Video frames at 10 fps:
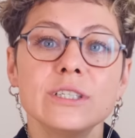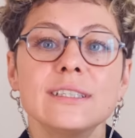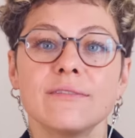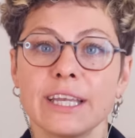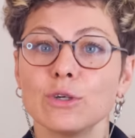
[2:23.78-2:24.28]

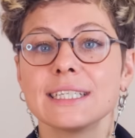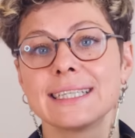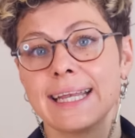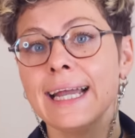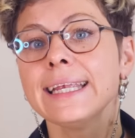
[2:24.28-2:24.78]
будет твое
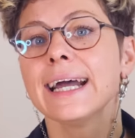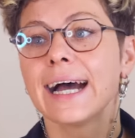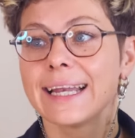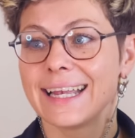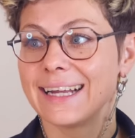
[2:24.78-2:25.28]
состояние,
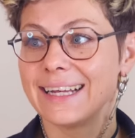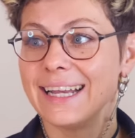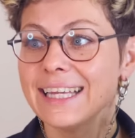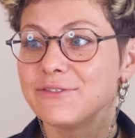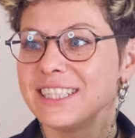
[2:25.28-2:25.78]
Аня,
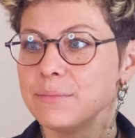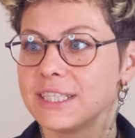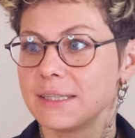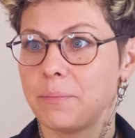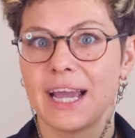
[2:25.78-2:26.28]
лет в
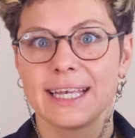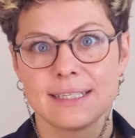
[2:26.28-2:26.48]
75?